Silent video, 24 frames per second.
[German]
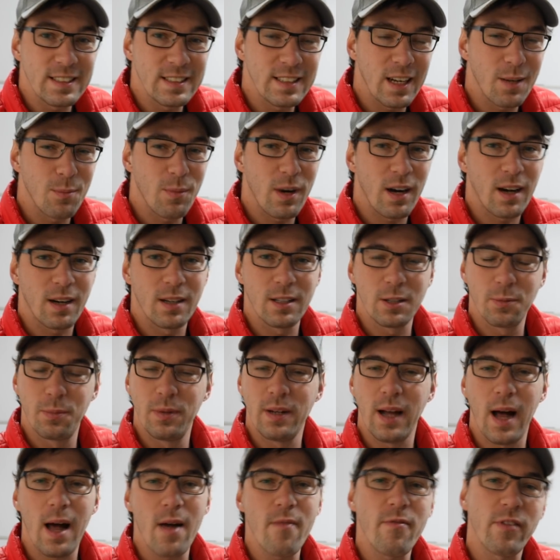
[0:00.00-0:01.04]
Jahr machen, ich bin
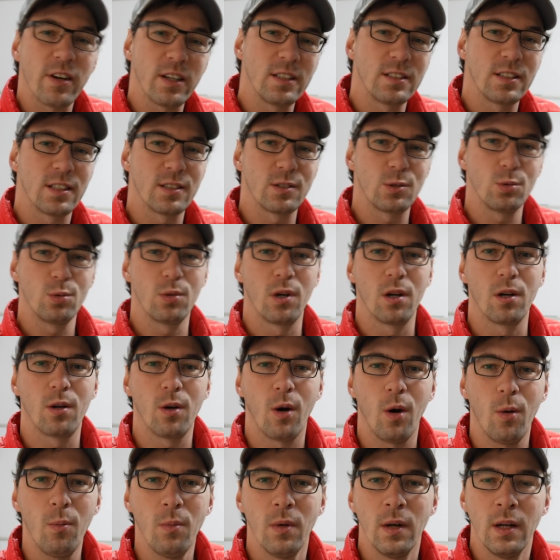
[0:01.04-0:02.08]
einfach nicht dazu
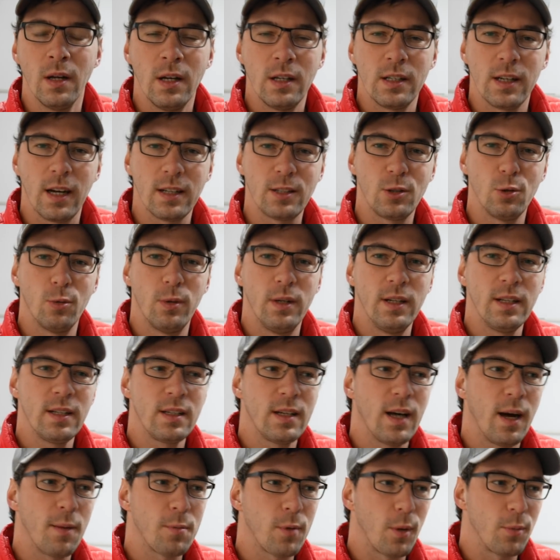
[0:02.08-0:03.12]
gekommen. Ich hatte überlegt
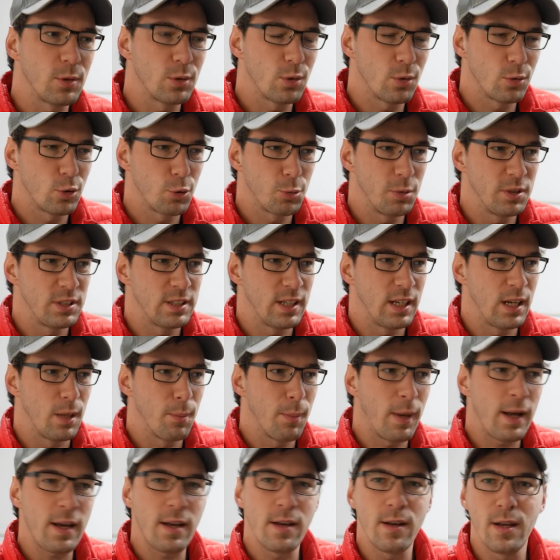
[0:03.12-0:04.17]
gehabt, ob ich so spezielle
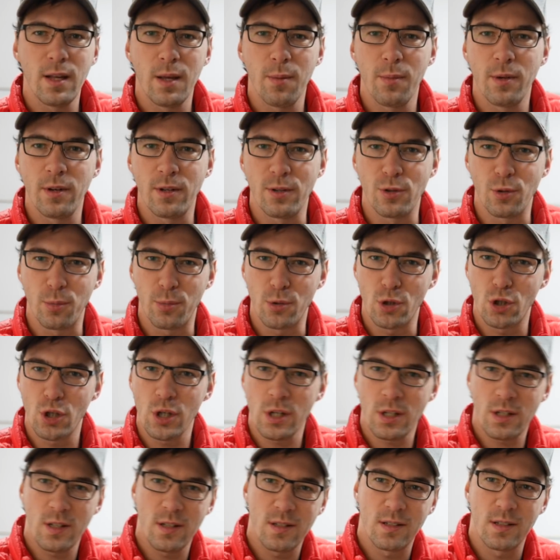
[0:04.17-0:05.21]
Matten nehme, die so
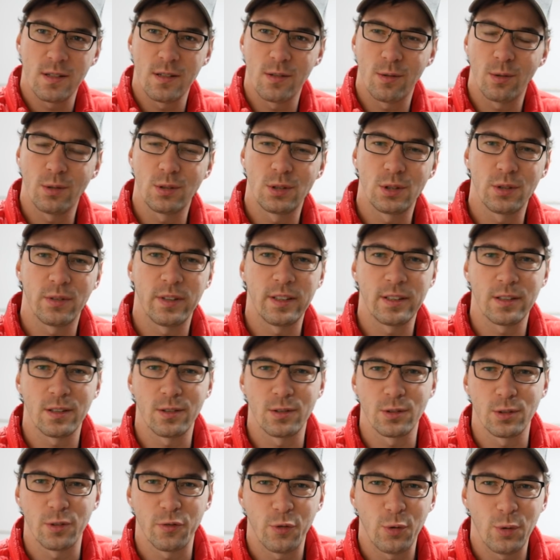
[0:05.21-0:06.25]
beschichtet sind und so weiter
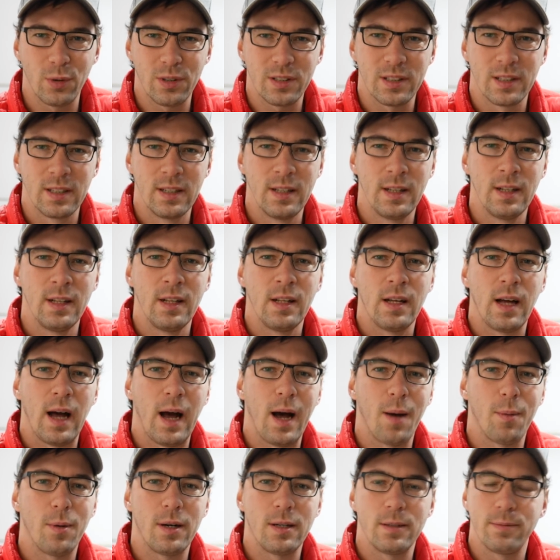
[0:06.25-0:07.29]
und so fort.
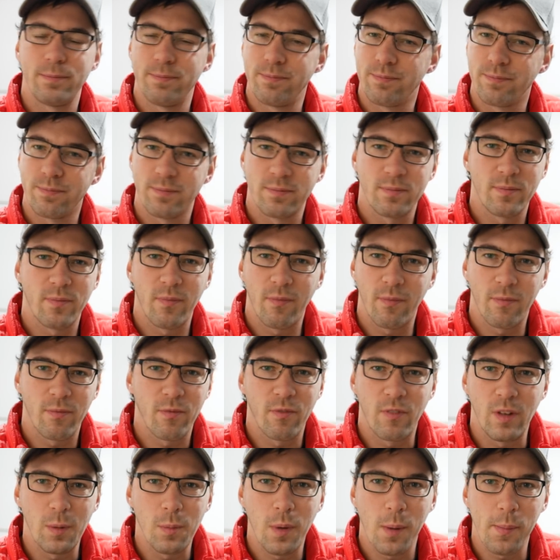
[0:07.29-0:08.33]
Aber
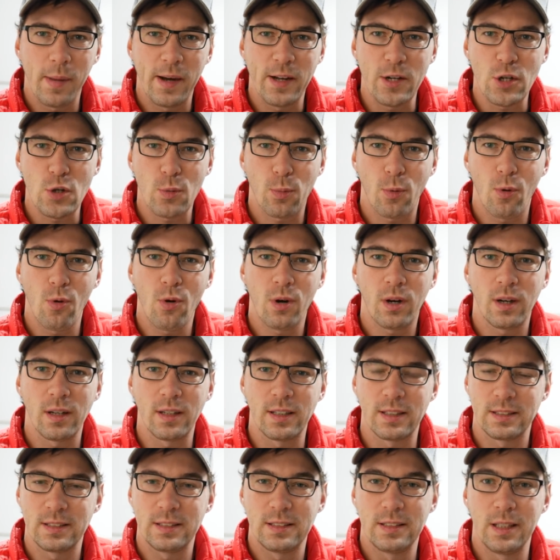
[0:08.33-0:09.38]
wie immer mein Spruch,
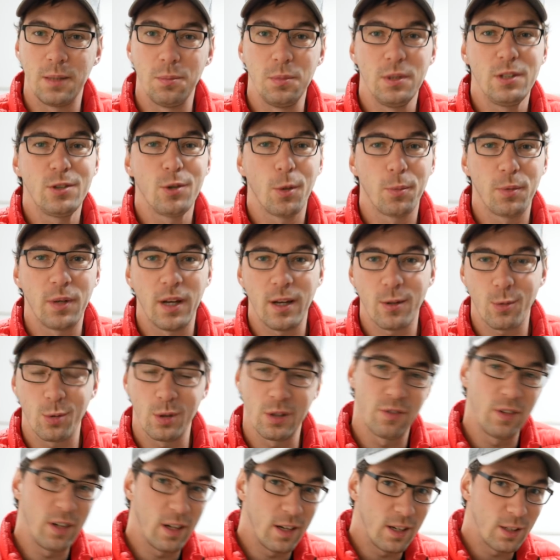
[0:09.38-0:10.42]
das ist hier ein Mietobjekt und
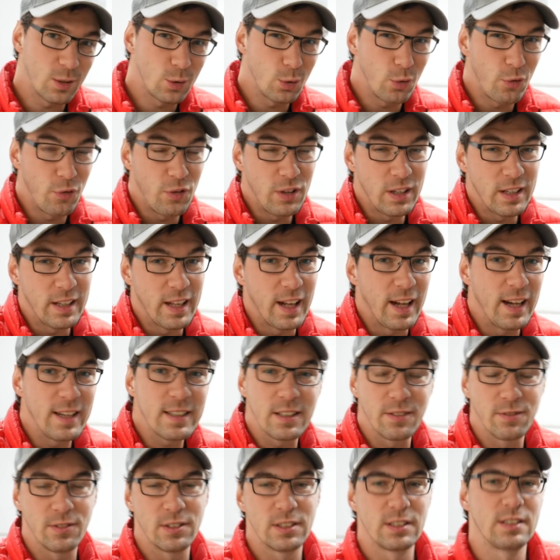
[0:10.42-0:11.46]
ich will hier nicht so viel Geld
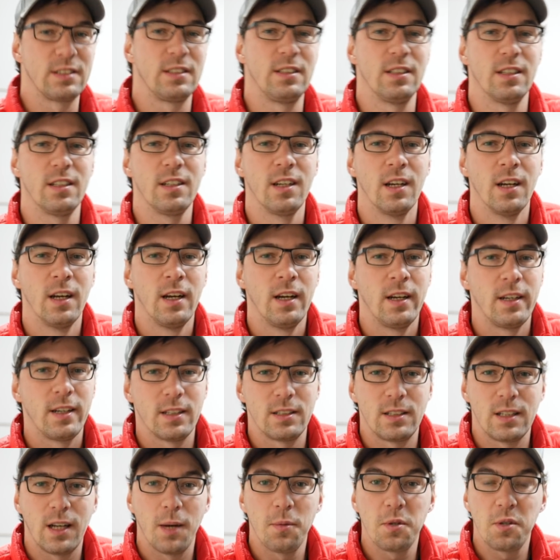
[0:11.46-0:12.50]
investieren.
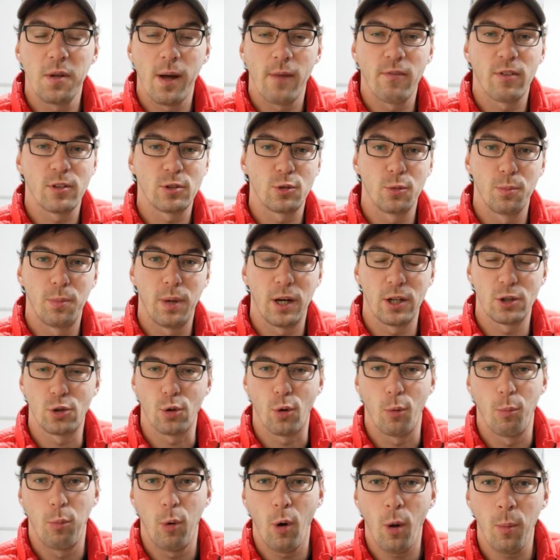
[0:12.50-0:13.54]
Deswegen habe ich mir einfach so ein paar
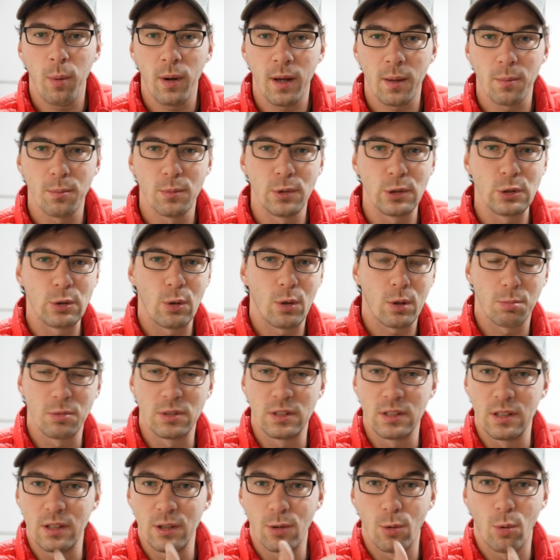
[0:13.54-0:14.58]
Styroporplatten besorgt, mit
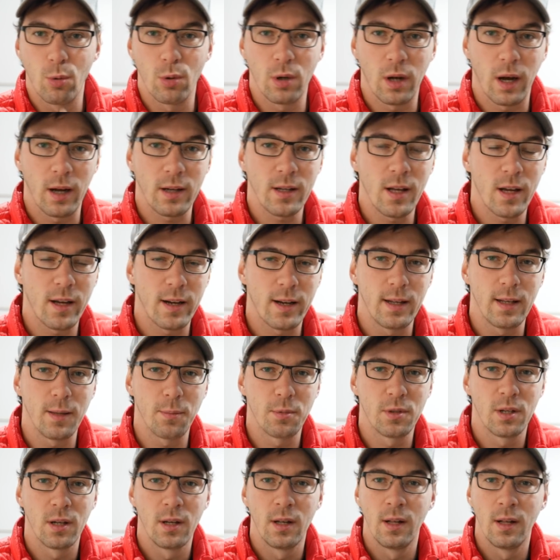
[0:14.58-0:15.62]
Silikon rangeklebt.